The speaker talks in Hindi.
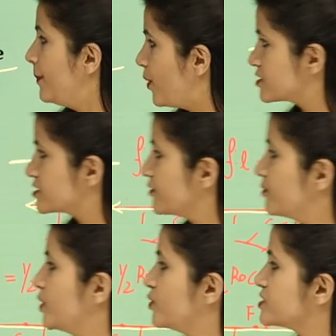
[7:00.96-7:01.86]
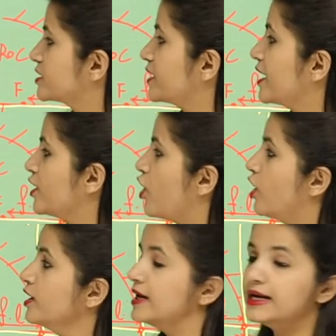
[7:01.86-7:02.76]
पॉजिटिव भी हो सकता है
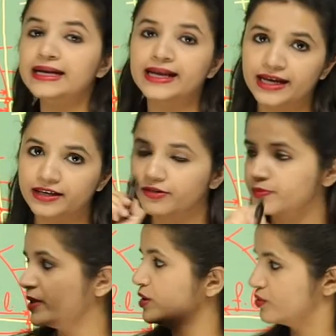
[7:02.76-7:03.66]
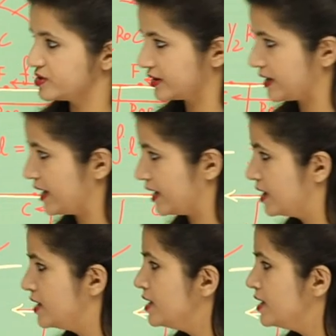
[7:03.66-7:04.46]
और नेगेटिव भी हो सकता है